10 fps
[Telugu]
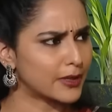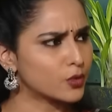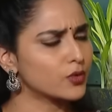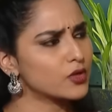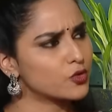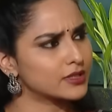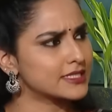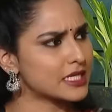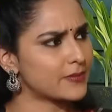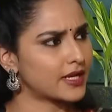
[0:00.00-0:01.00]
పడుకున్న
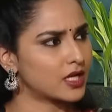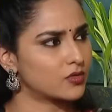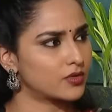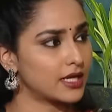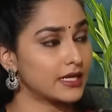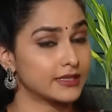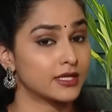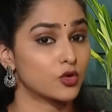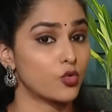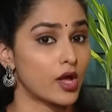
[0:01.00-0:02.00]
కొద్దిసేపు అయినా కూడా
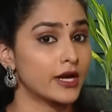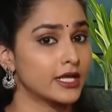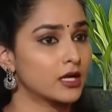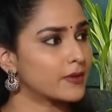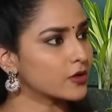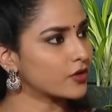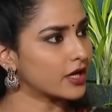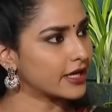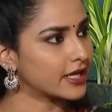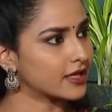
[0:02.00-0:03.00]
నిద్ర క్వాలిటీగా
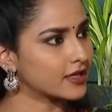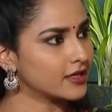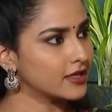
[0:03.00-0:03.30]
పడుకోవాలంటే కనుక